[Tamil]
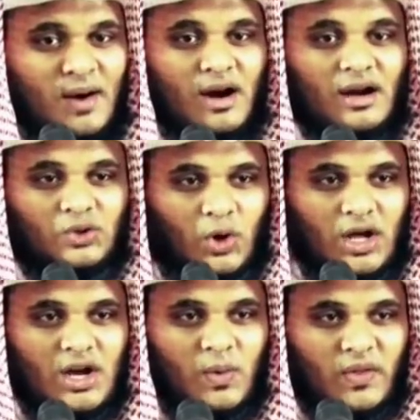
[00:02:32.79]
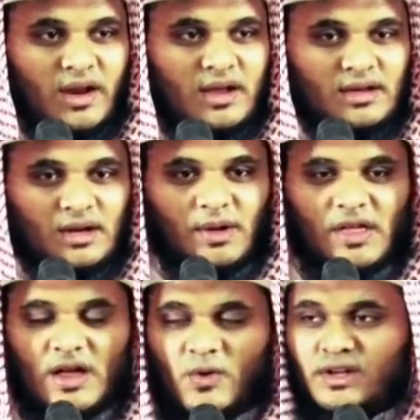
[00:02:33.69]
அவர்கள் தொடங்குவதற்கு
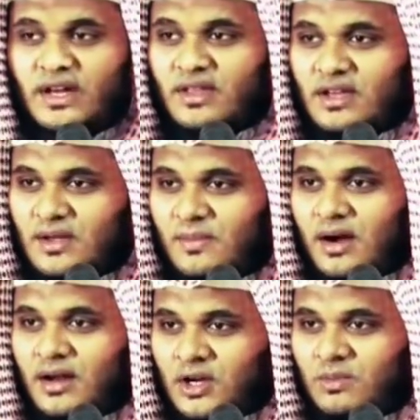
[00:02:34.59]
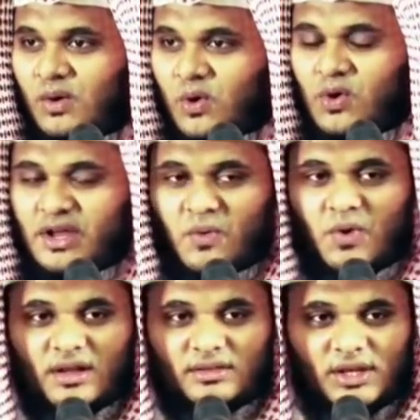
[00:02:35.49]
ரமதானுடைய அந்த ஈமான் இன்னும் அவர்களுடைய
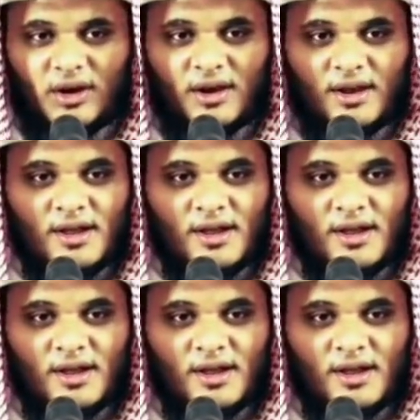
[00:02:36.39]
உள்ளத்தில்